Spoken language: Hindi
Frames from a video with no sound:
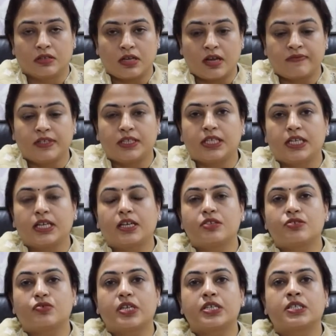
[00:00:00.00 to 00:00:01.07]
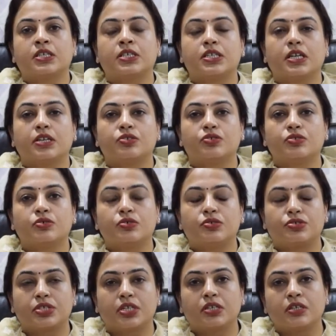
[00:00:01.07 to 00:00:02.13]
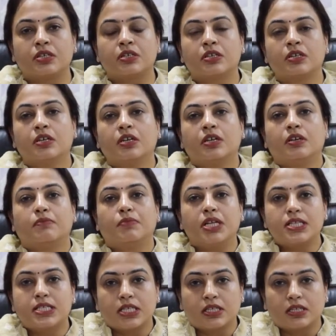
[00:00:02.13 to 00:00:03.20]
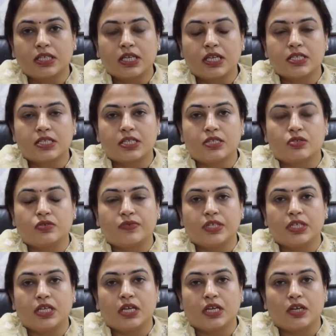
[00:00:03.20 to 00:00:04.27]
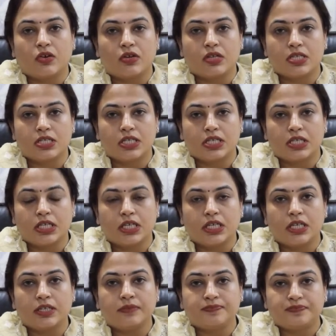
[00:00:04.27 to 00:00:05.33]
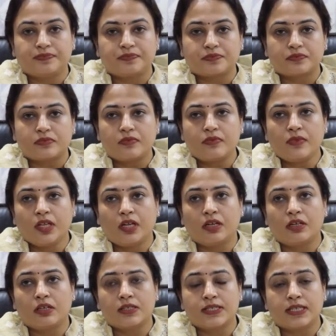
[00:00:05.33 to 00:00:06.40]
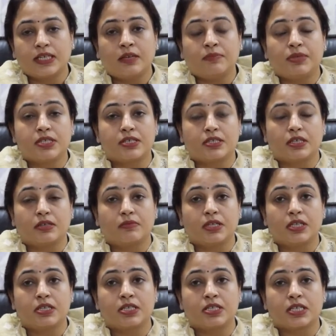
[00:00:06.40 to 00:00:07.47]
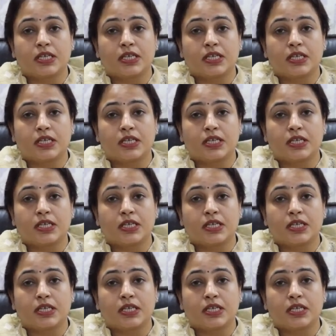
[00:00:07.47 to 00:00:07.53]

काफ़ी तरह के स्ट्रेसर्स हैं जो ट्रिगर बन सकते हैं स्किजोफ्रीनिया के ऑनसेट के लिए स्लीप डिस्टर्बेंस